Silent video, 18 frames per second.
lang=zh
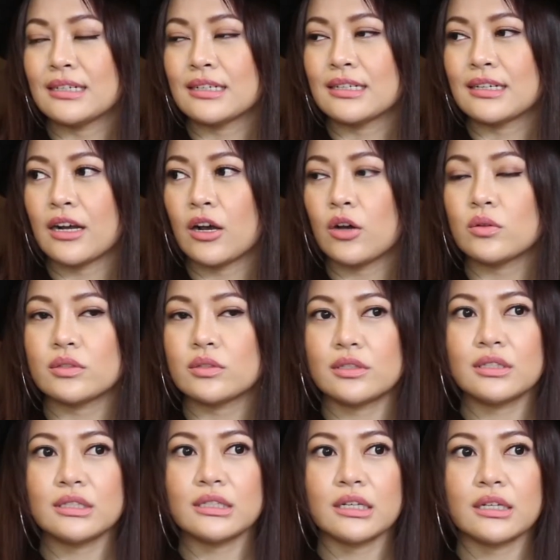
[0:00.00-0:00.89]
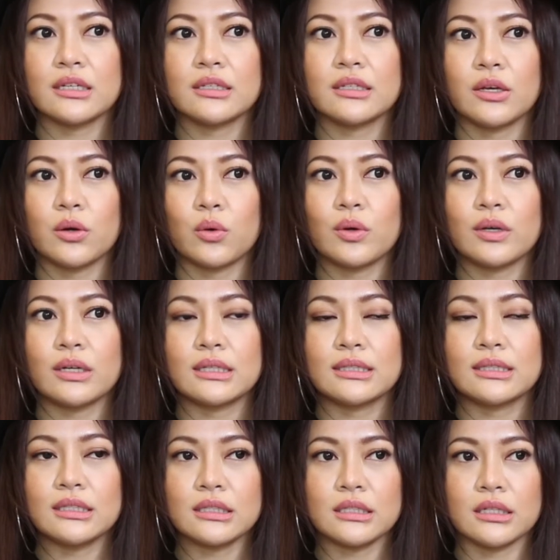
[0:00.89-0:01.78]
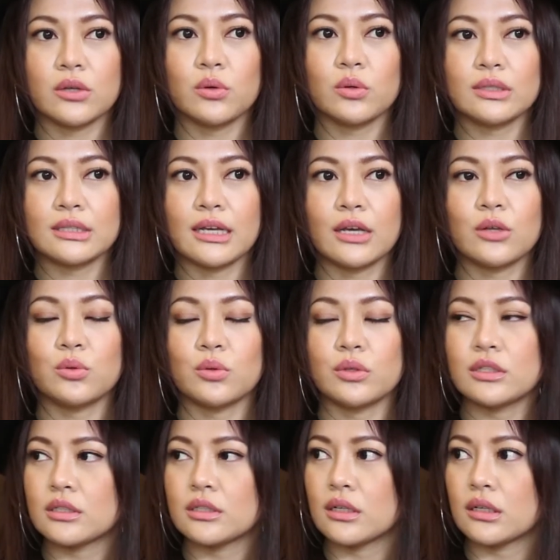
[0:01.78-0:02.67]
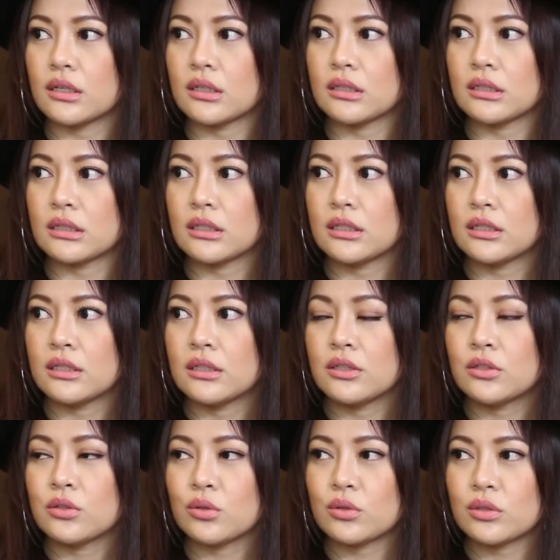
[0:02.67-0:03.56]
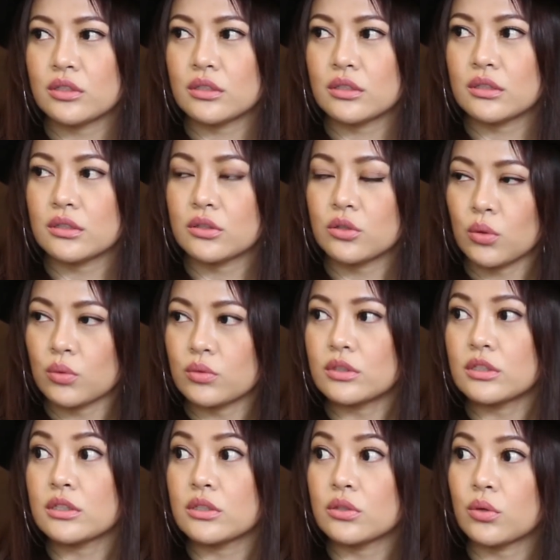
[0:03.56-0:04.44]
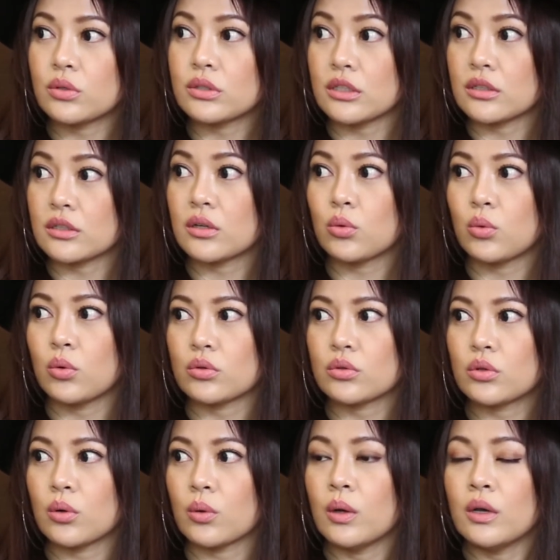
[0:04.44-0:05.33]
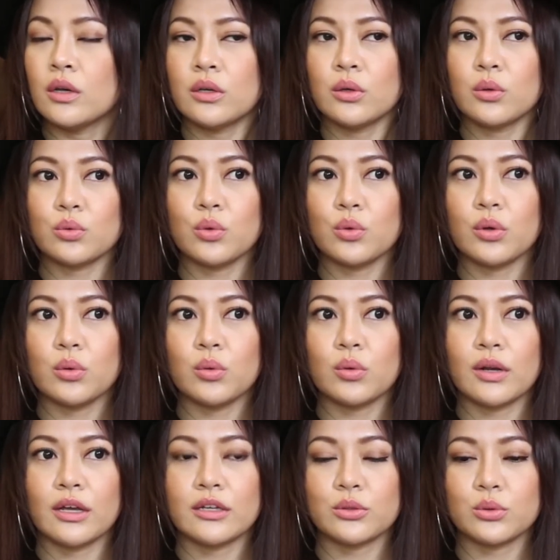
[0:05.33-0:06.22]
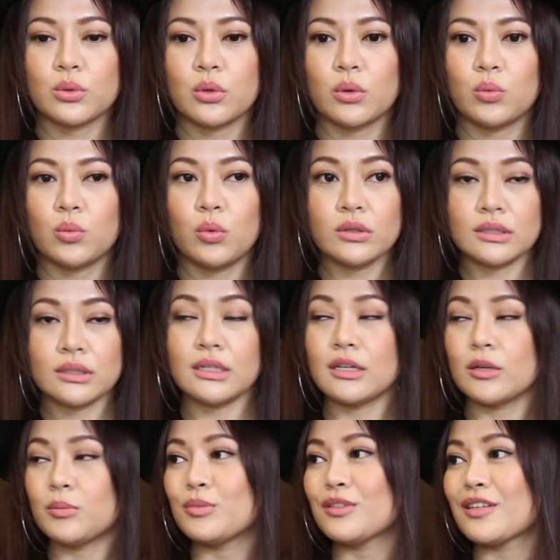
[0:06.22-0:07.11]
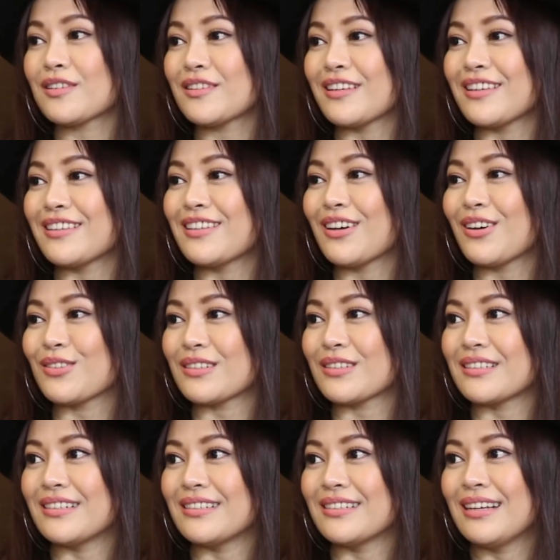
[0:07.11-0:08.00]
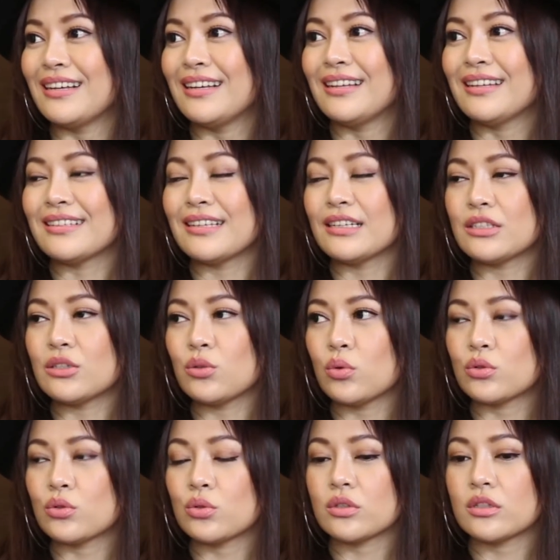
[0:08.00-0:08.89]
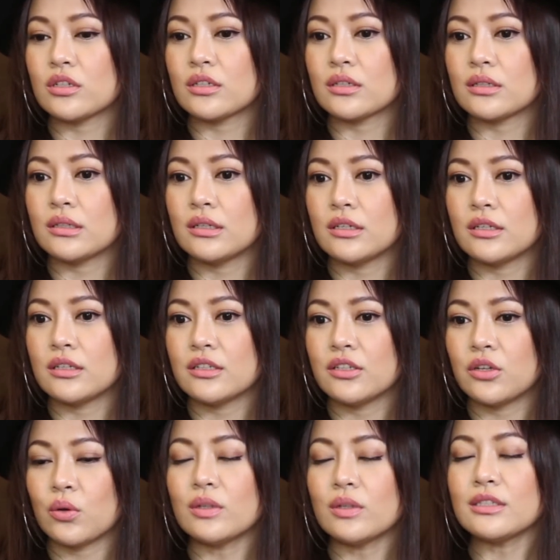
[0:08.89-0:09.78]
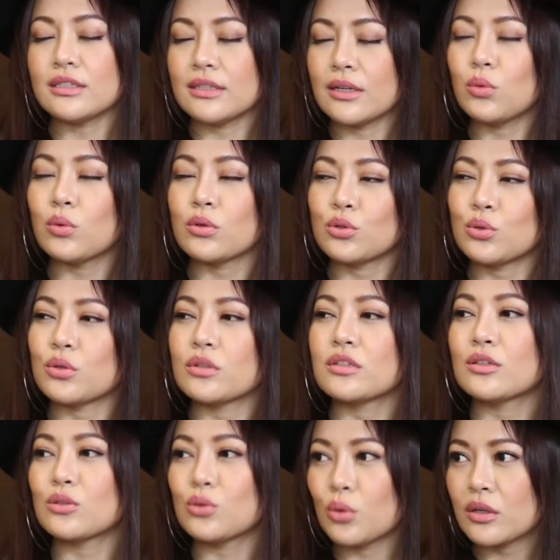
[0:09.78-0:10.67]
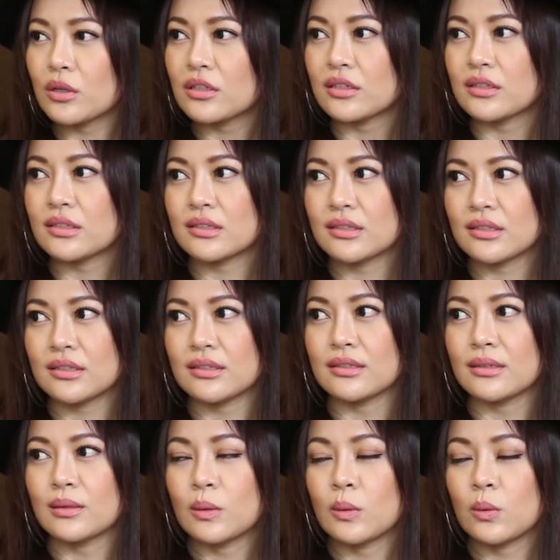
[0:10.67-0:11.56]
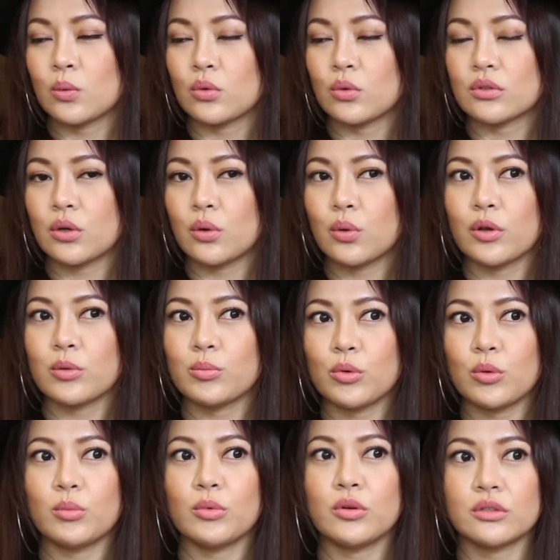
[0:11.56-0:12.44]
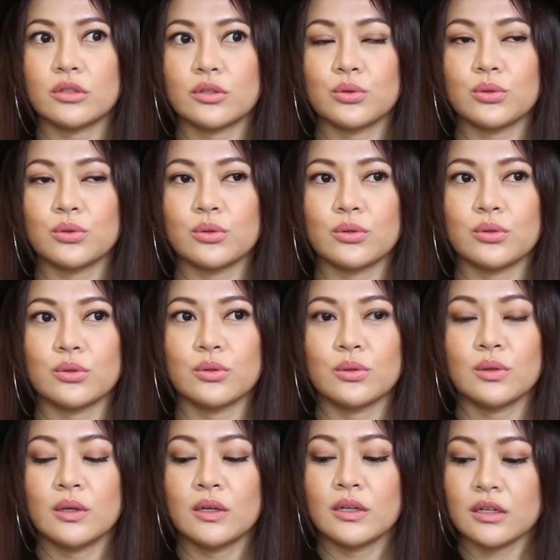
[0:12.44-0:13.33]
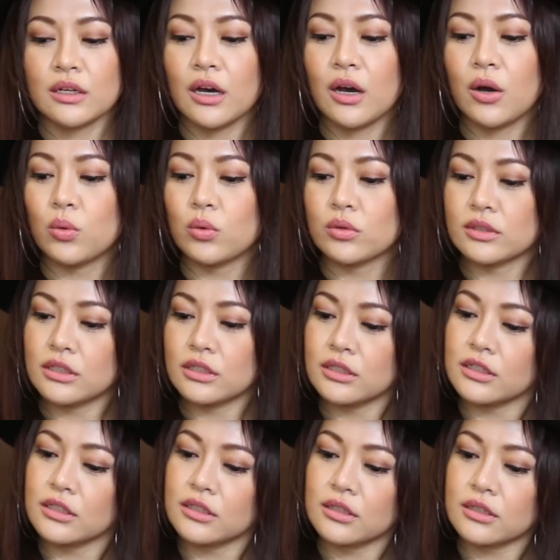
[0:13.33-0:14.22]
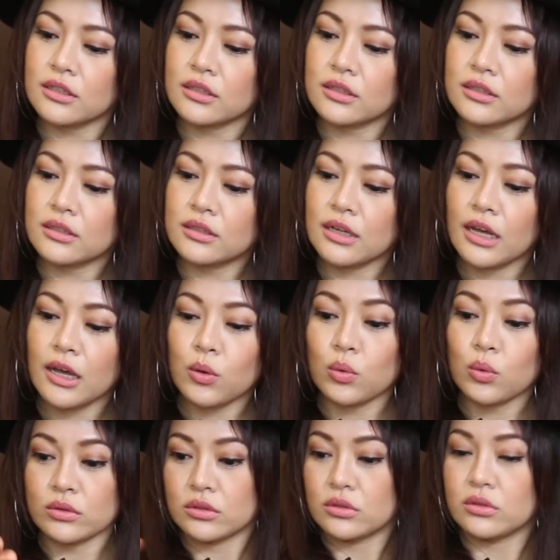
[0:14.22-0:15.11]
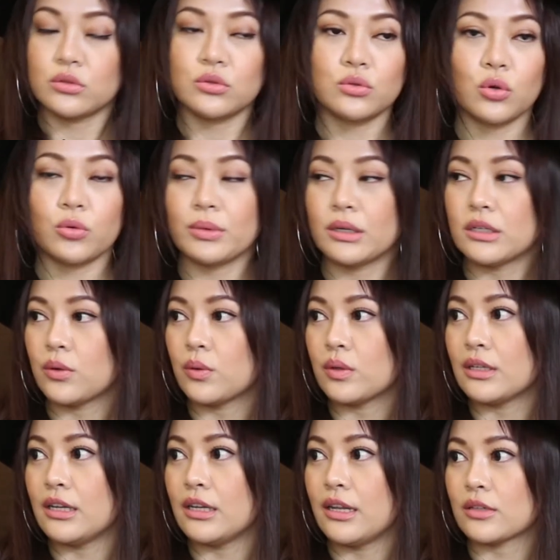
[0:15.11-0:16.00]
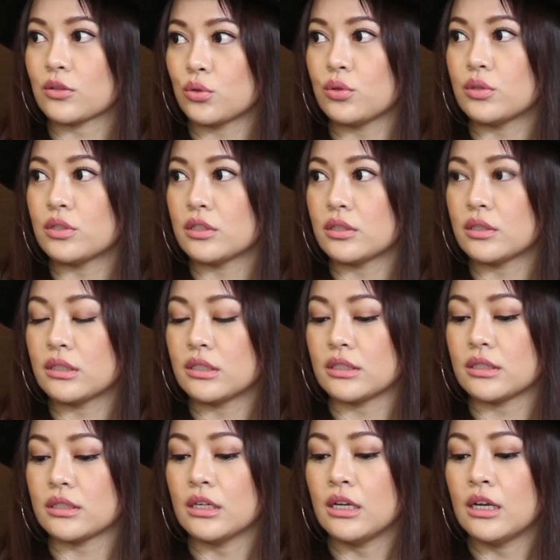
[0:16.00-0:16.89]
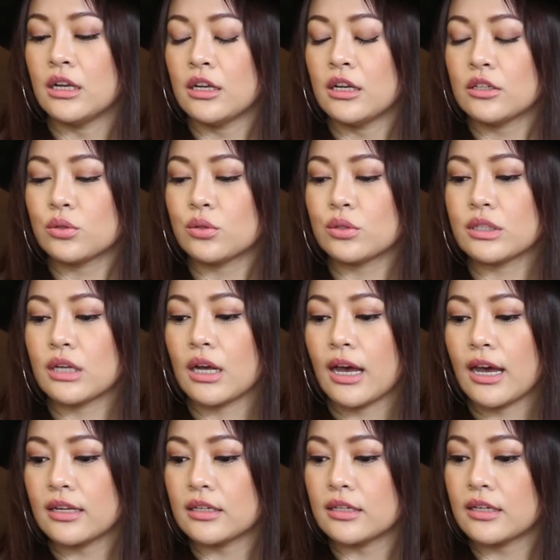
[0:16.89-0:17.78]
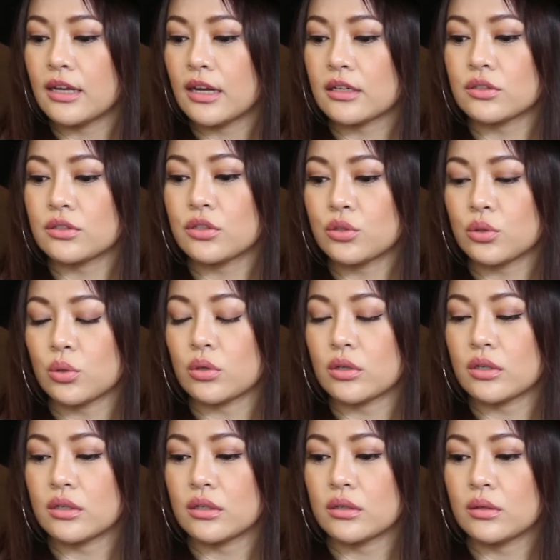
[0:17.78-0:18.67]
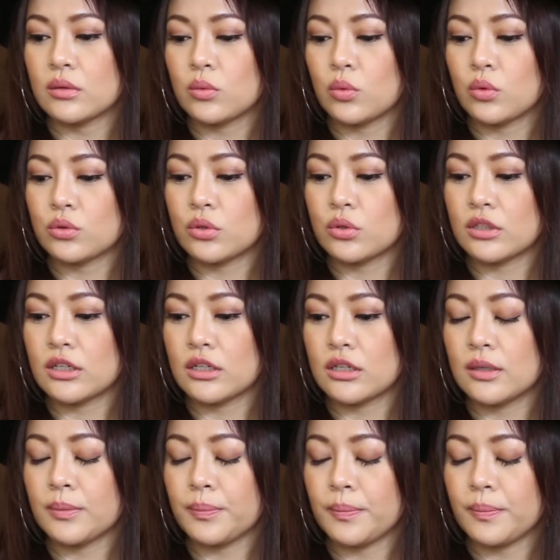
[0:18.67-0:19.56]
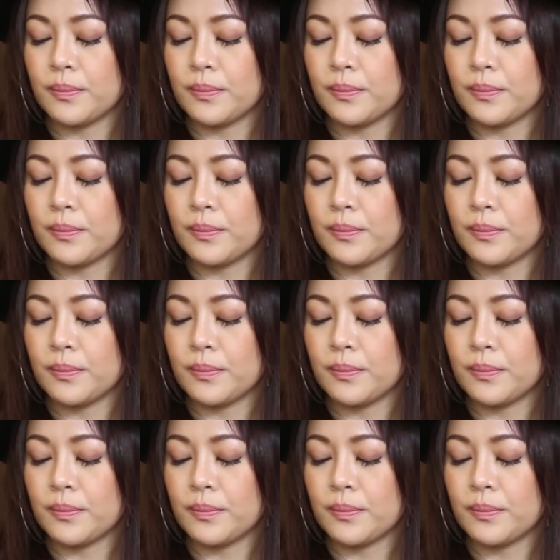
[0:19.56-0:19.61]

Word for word: 然后之前也会自己也会参与一些就是同志游行的活动，因为对于我来说，我是一个比较低调的人，嗯，但是我觉得有一些我觉得对的事，我都会默默的去靠我自己的。还有我周边人的力量去支持，嗯，就像《暗能量》的这首歌，我觉得